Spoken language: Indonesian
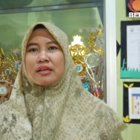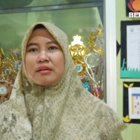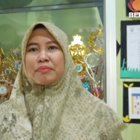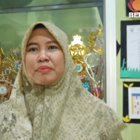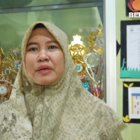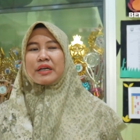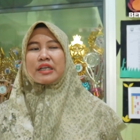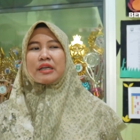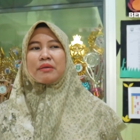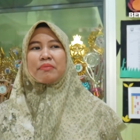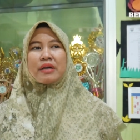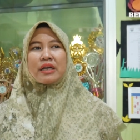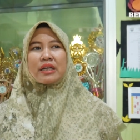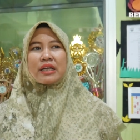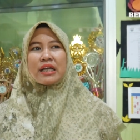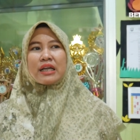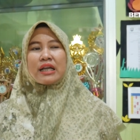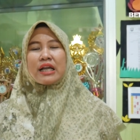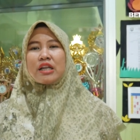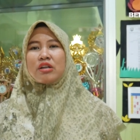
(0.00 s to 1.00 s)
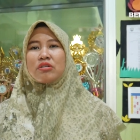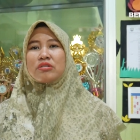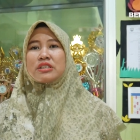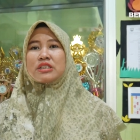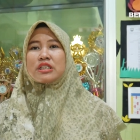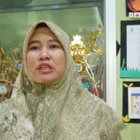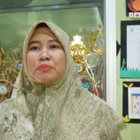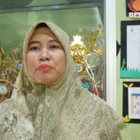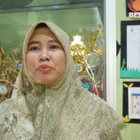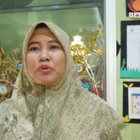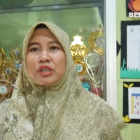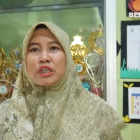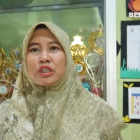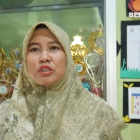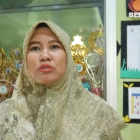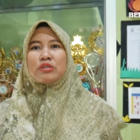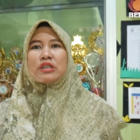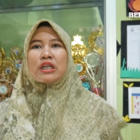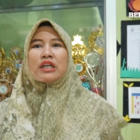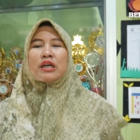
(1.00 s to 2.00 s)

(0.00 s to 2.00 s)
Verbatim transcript: bagaimana kalau di kebun itu dan